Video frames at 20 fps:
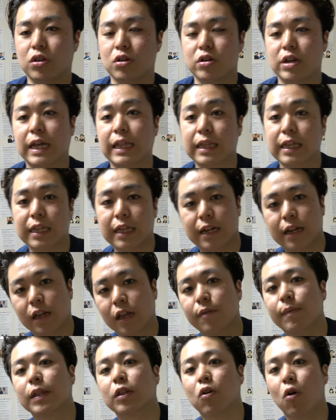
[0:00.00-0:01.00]
ていうのをやっていただ
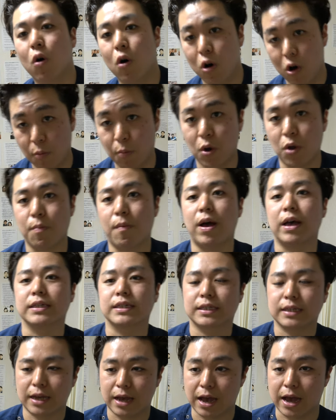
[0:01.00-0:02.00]
ければと思いま
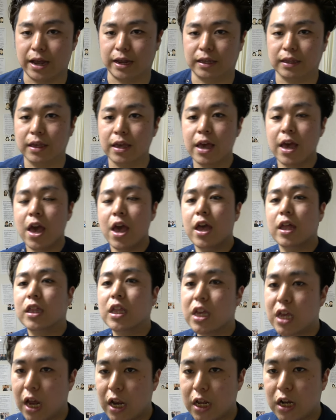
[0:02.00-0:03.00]
す。はい。
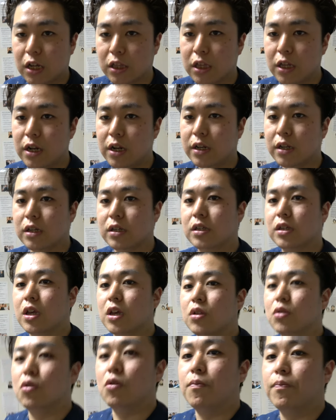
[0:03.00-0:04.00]
で、やり方なんです
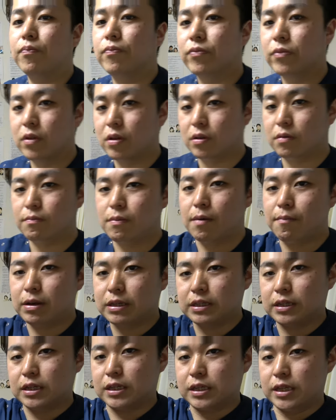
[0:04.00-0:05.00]
けど、ま
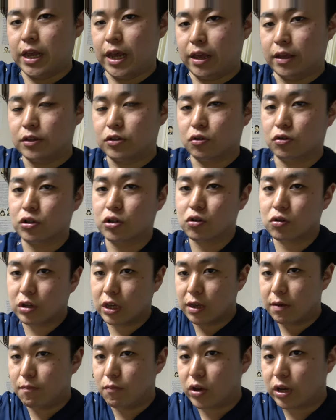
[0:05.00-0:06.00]
ずですね、長掌
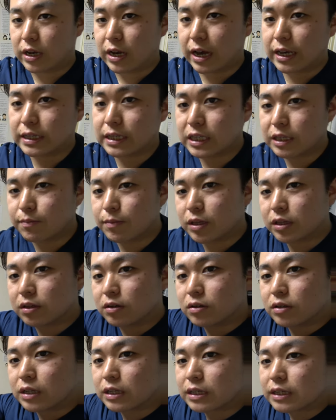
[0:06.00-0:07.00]
筋もう一回説明す
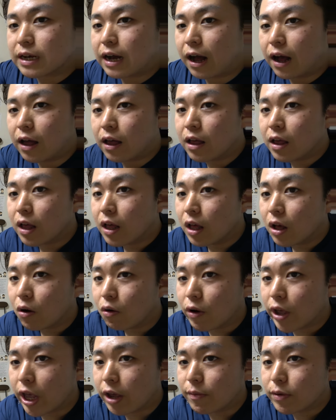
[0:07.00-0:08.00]
るんですが、
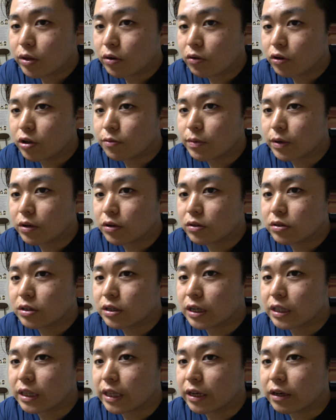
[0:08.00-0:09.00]
親指と小指くっ
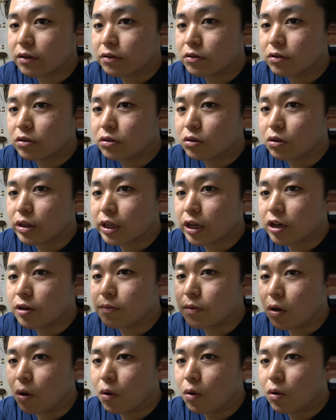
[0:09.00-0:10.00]
つけて、クッと手
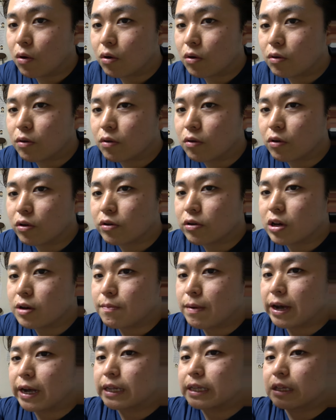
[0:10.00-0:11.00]
首をこういう風に
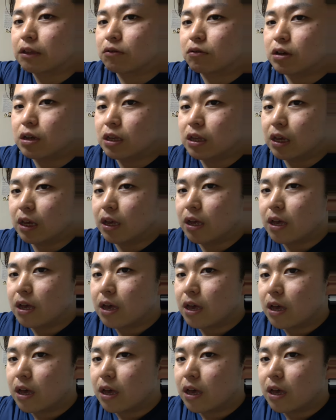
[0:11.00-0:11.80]
曲げたときに、